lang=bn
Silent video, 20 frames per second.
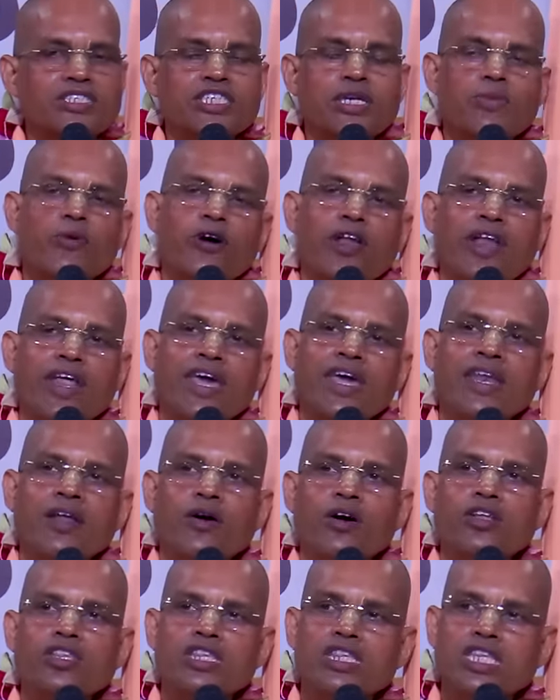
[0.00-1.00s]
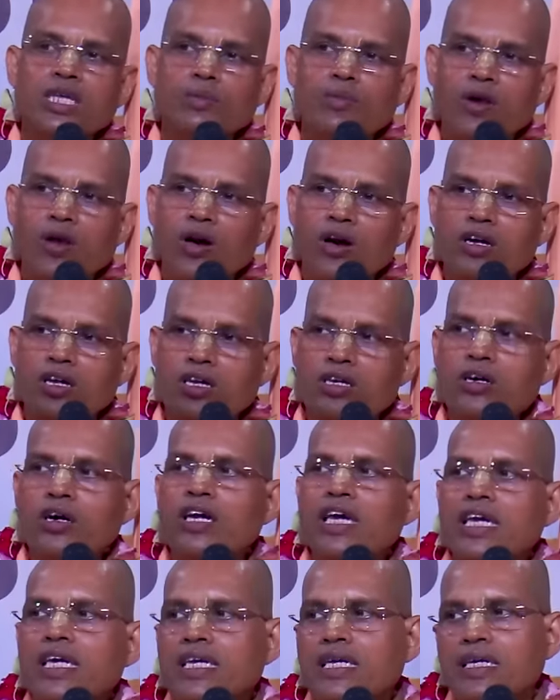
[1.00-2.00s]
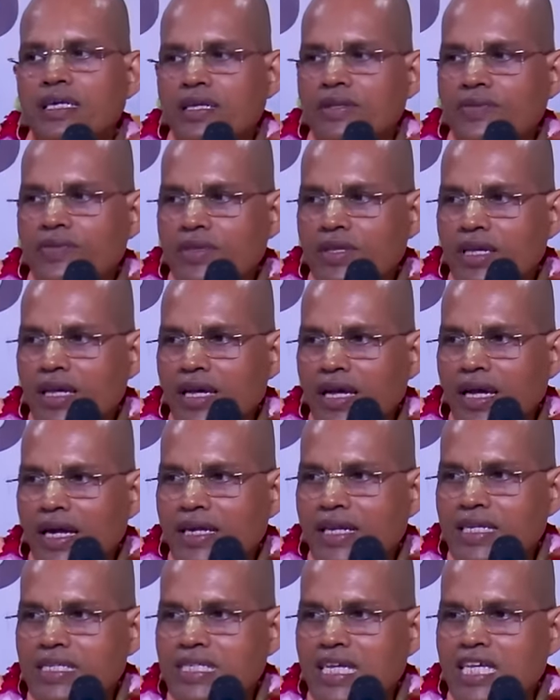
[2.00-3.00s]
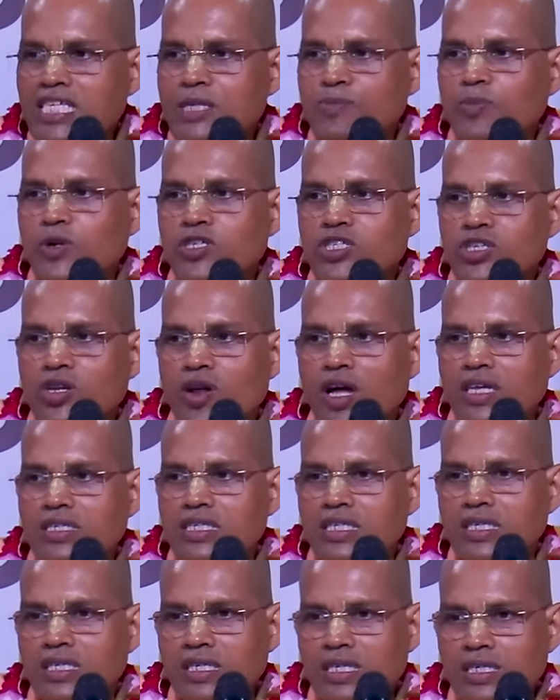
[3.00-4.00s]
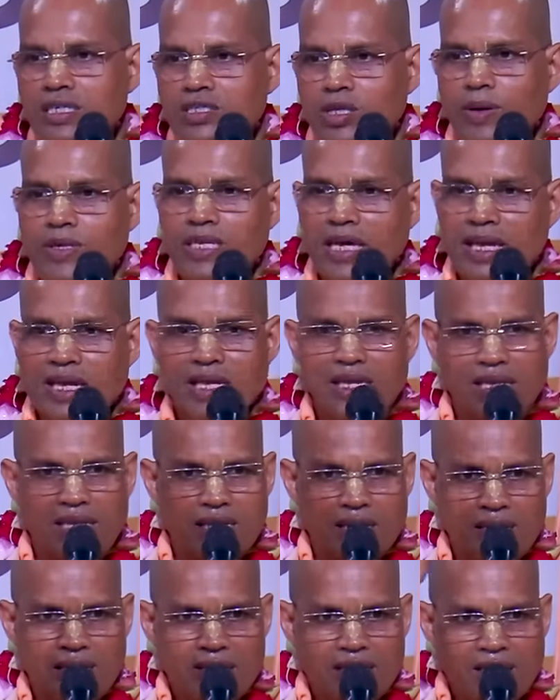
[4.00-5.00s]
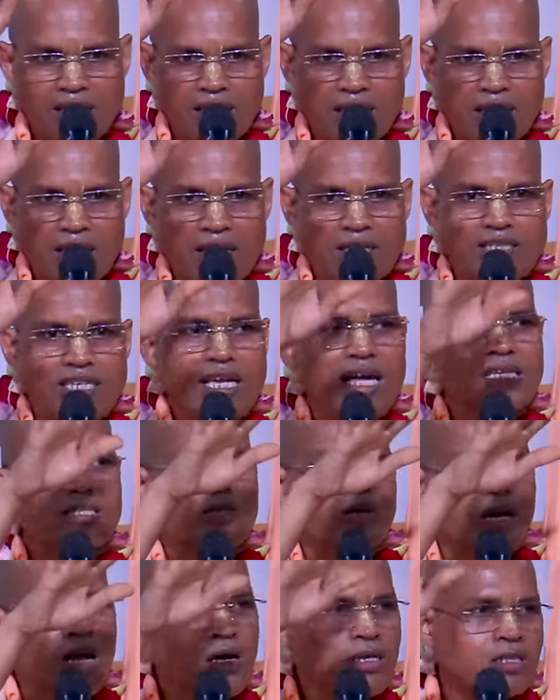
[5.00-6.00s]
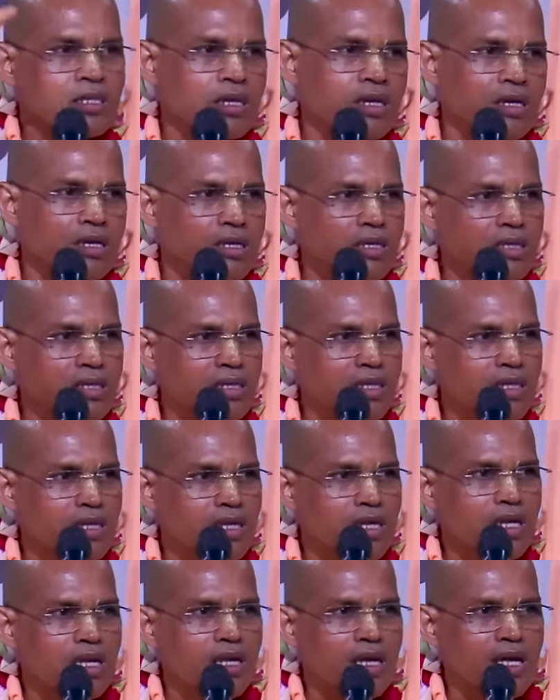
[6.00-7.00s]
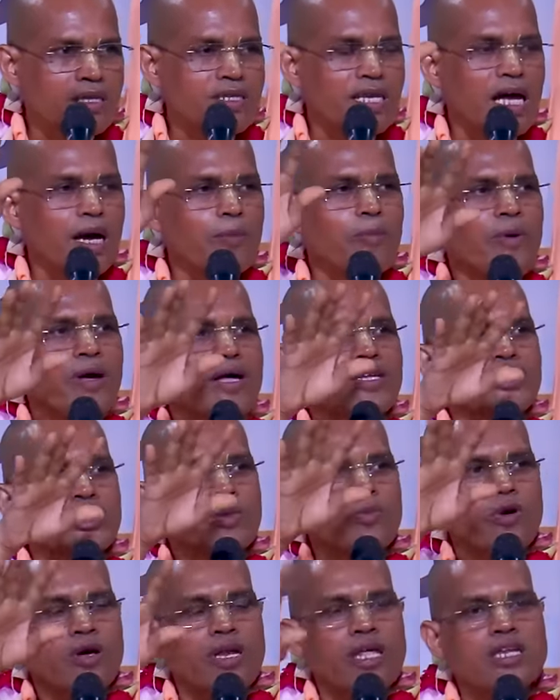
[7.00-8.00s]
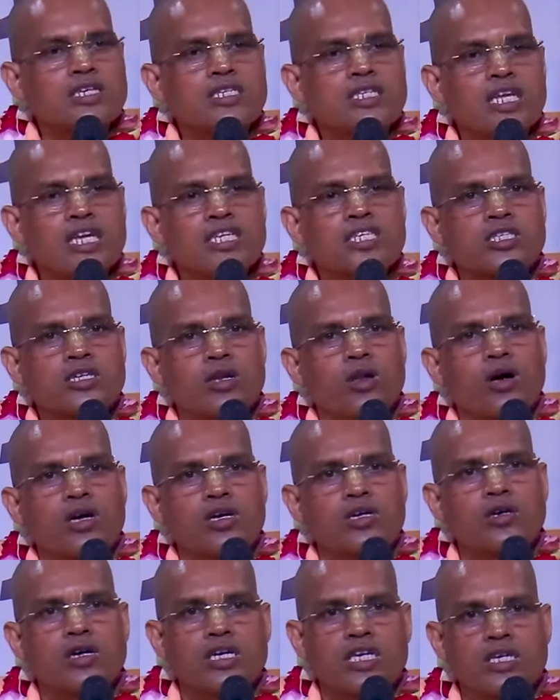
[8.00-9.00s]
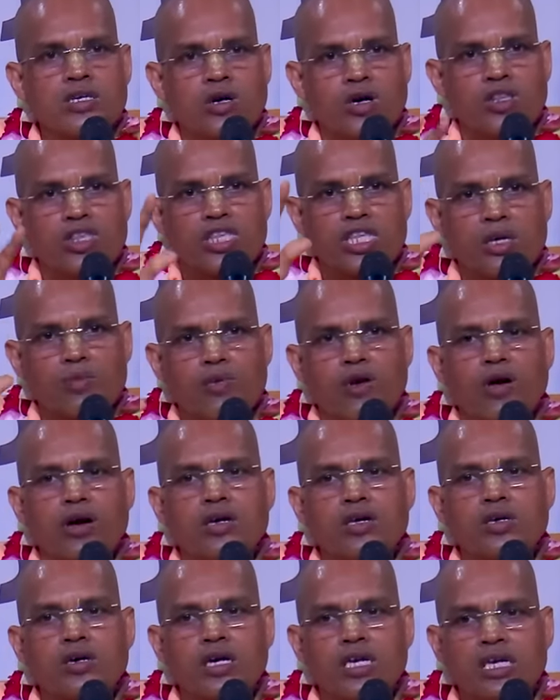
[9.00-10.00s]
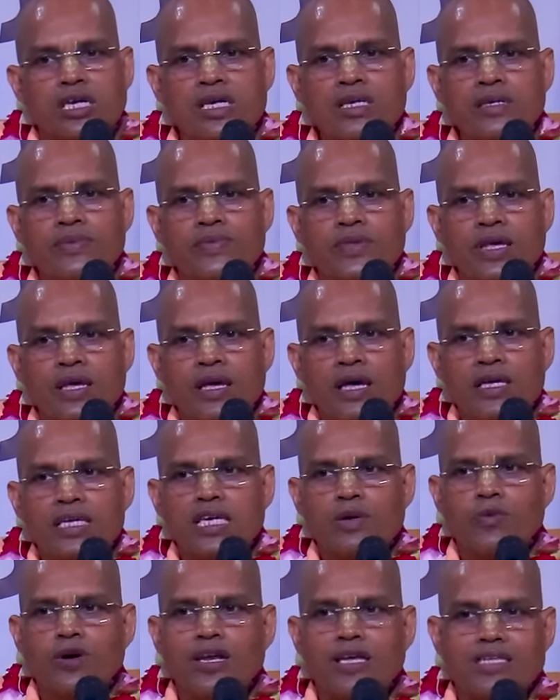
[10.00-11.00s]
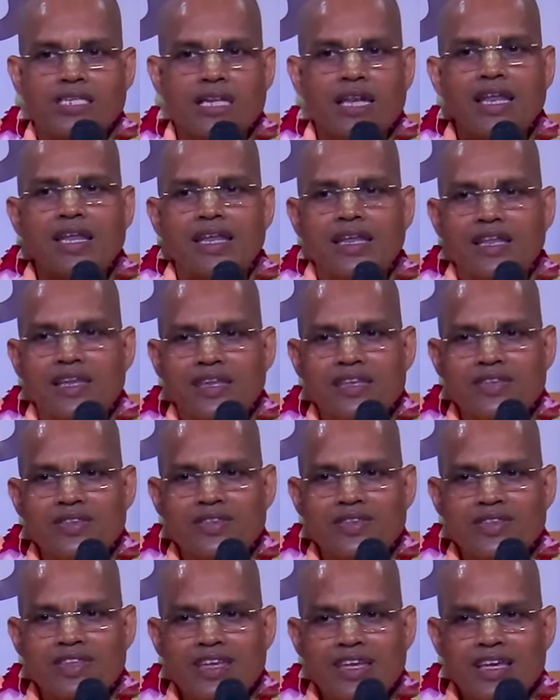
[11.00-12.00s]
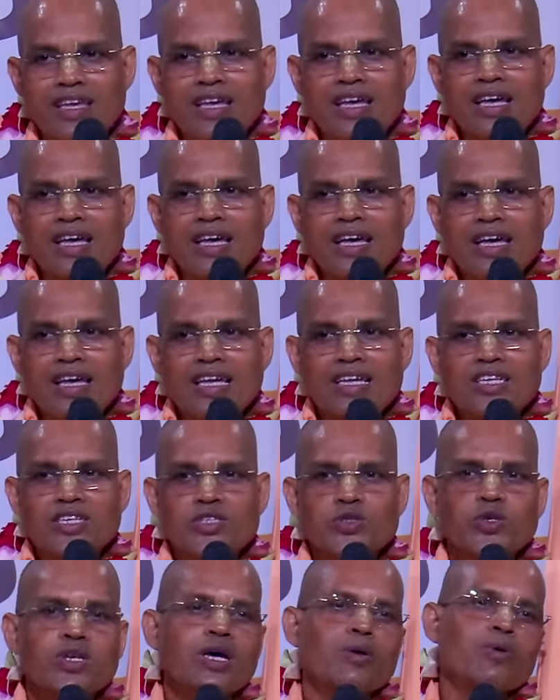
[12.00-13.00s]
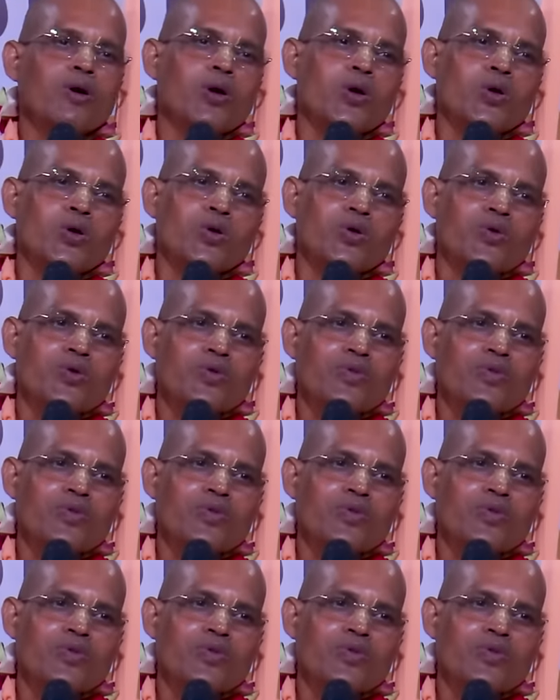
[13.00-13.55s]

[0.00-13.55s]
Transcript: জীবনের অন্তিম লক্ষ্য কি এটা শেষ প্রশ্ন আছে সবাই জানেন জিজ্ঞাসা করা হয়েছিল যে আপনার জীবনের শেষ লক্ষ্য কি অন্তিম লক্ষ্য কি কি বলেছিলেন জুড়ে বলুন